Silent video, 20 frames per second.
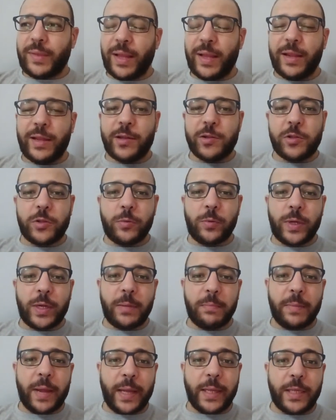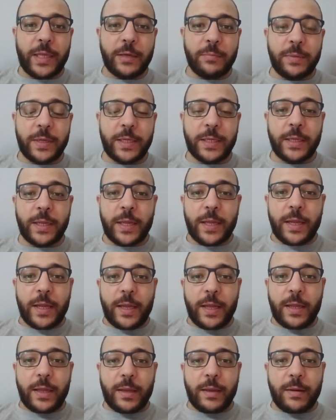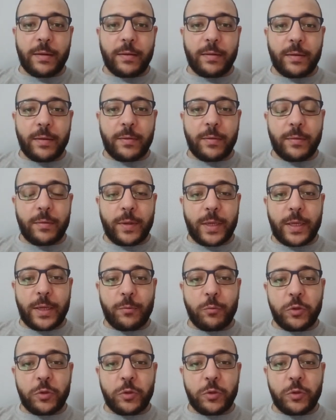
لك ازدواج المعايير بين آه ان